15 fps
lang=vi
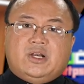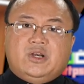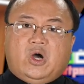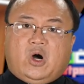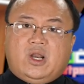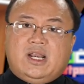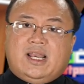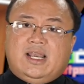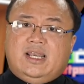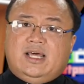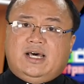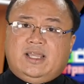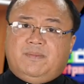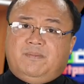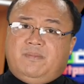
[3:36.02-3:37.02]
Đó là
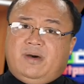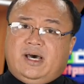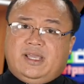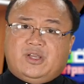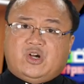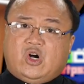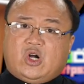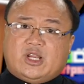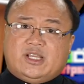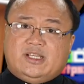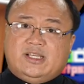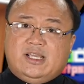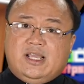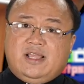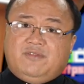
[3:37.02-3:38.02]
lời mời gọi
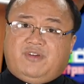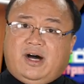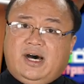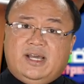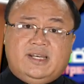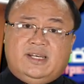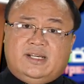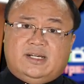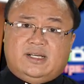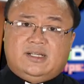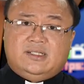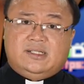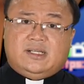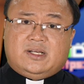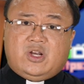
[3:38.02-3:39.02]
và hơn
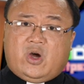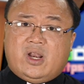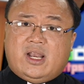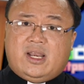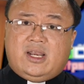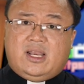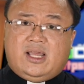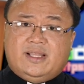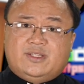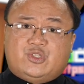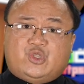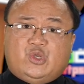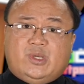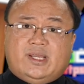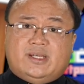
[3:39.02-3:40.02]
nữa, đó là lệnh
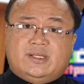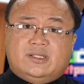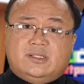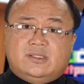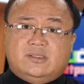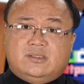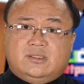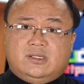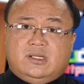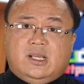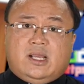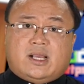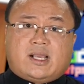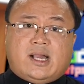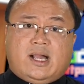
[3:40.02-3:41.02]
truyền
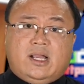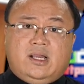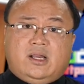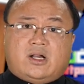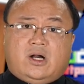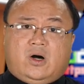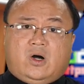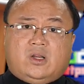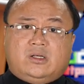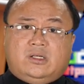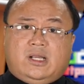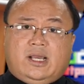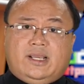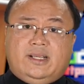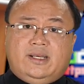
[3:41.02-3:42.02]
các
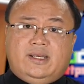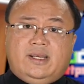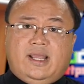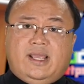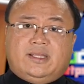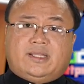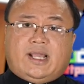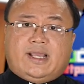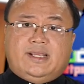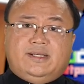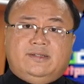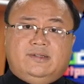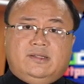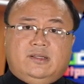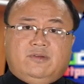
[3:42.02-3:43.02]
con hãy nên thánh
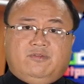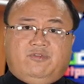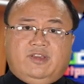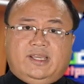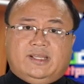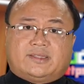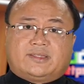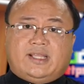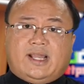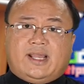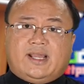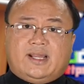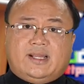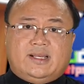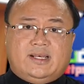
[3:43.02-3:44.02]
vì
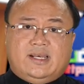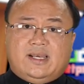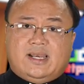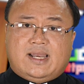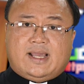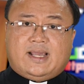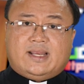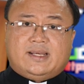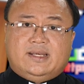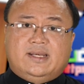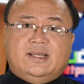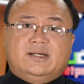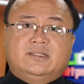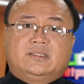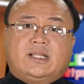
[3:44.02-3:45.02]
ta là
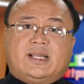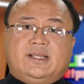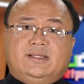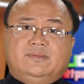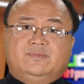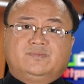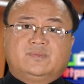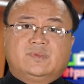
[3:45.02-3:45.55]
đấng thánh.